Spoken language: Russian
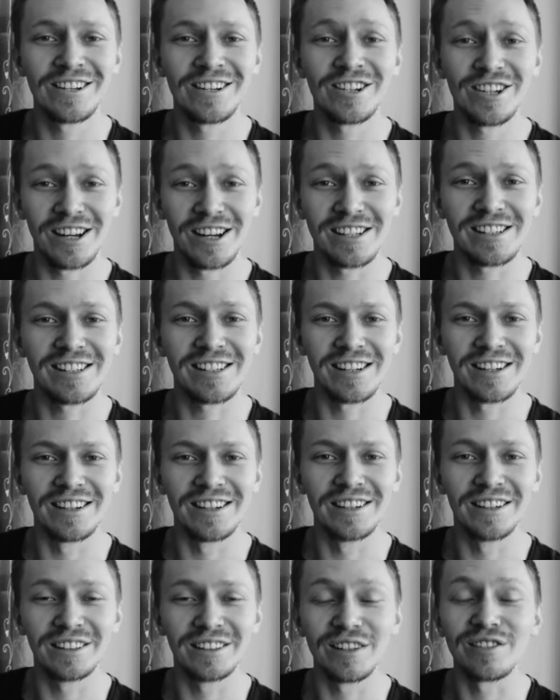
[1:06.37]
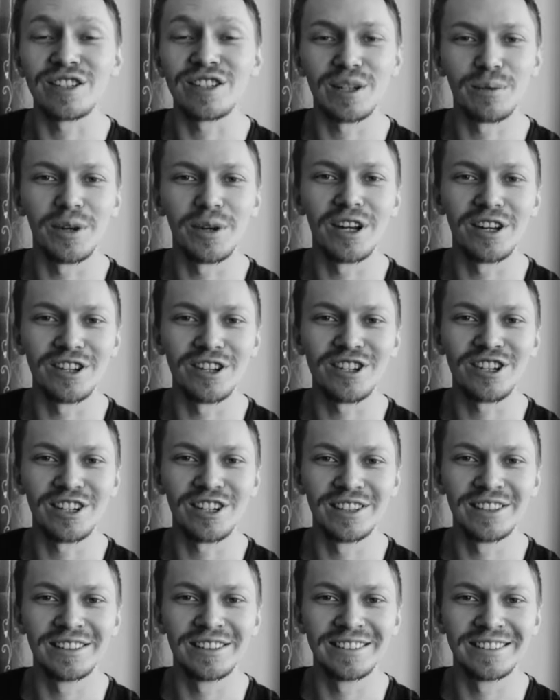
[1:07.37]
счастье ты в себе
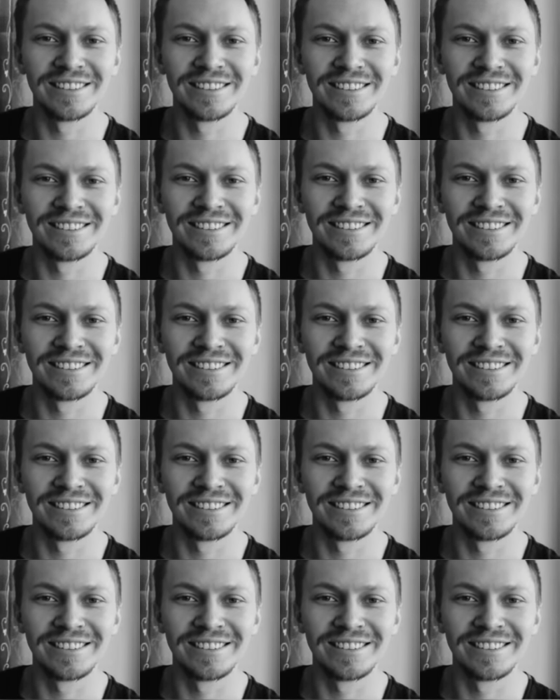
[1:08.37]
ищешь.